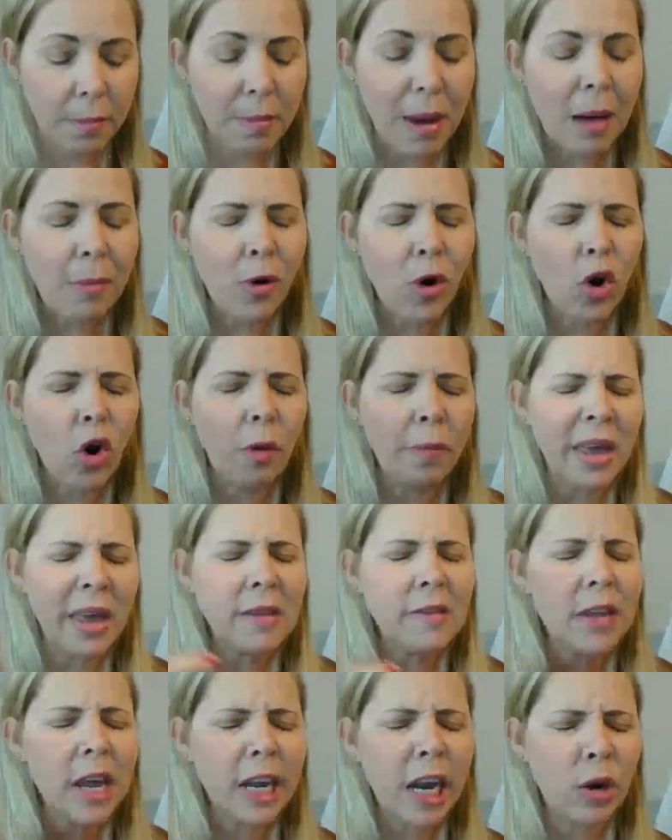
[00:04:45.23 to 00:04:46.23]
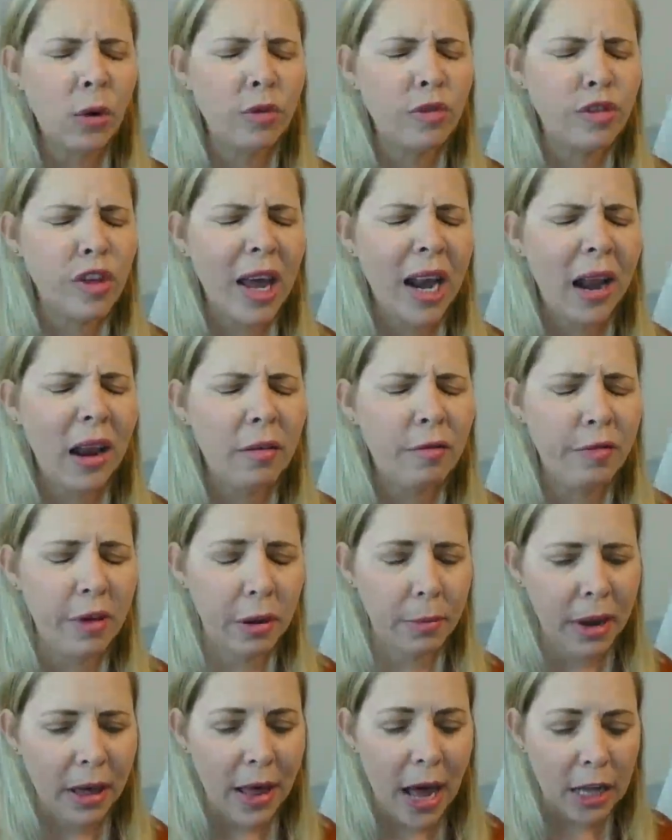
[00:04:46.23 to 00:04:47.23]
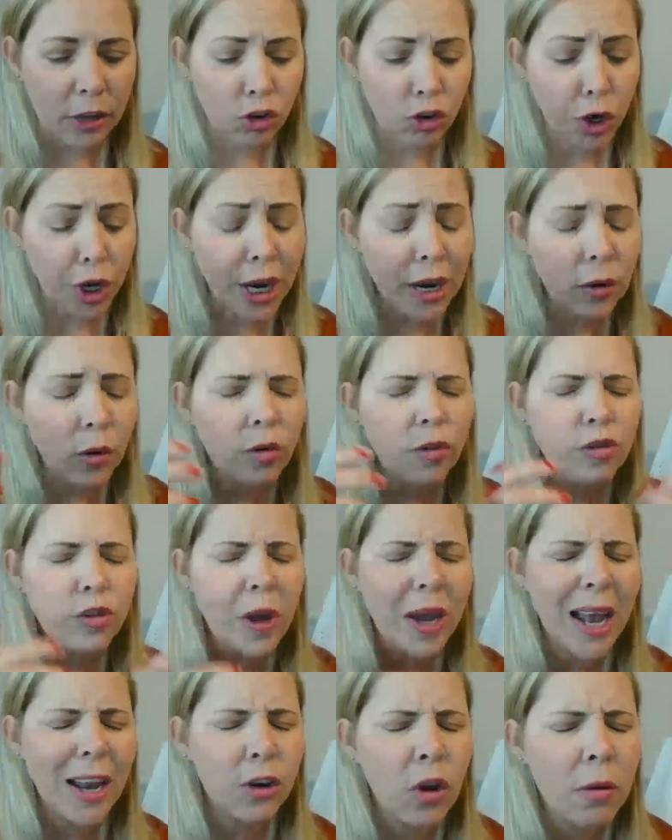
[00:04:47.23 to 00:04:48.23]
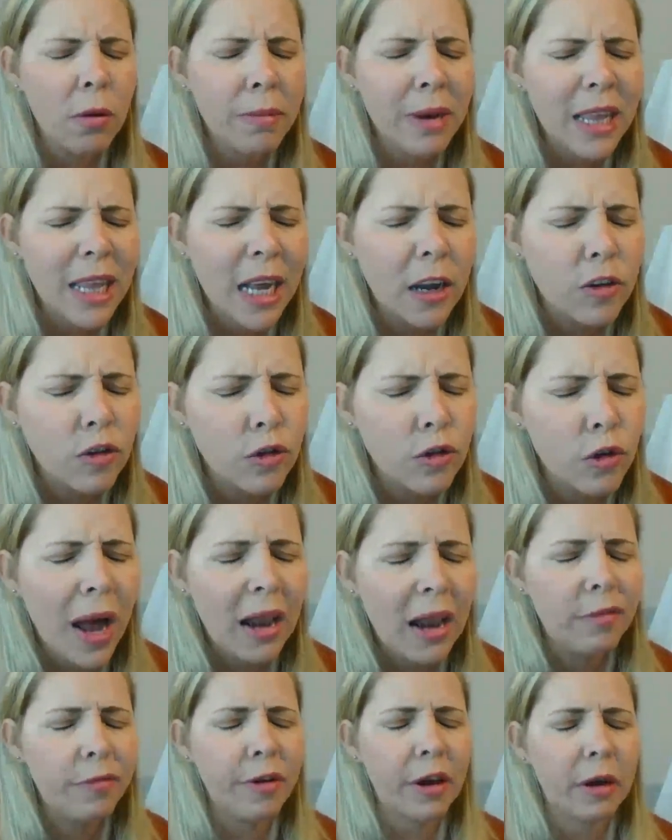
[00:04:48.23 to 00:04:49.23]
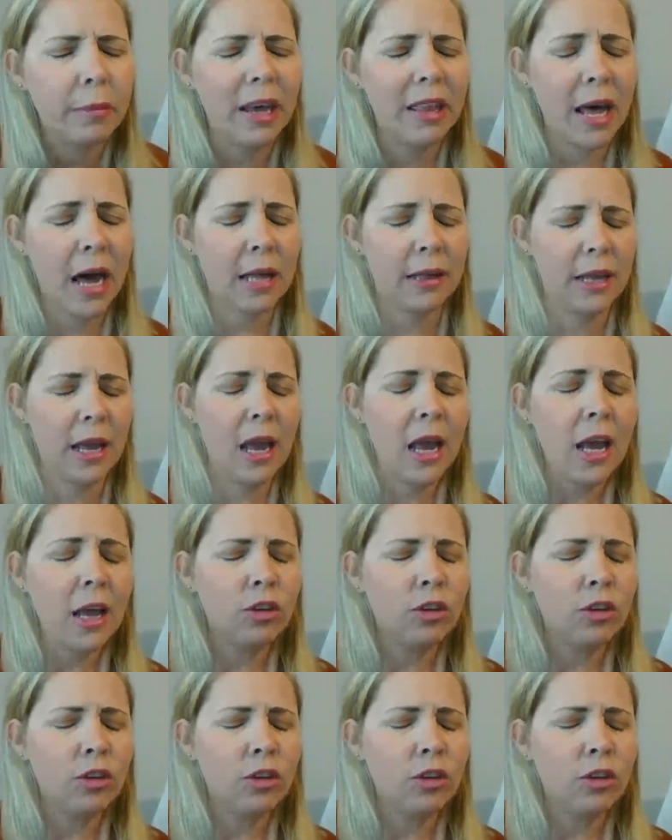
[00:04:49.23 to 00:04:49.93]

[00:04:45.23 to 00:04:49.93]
Vamos, comienza a renunciar a la enfermedad. Yo renuncio en el nombre de Jesús a la enfermedad.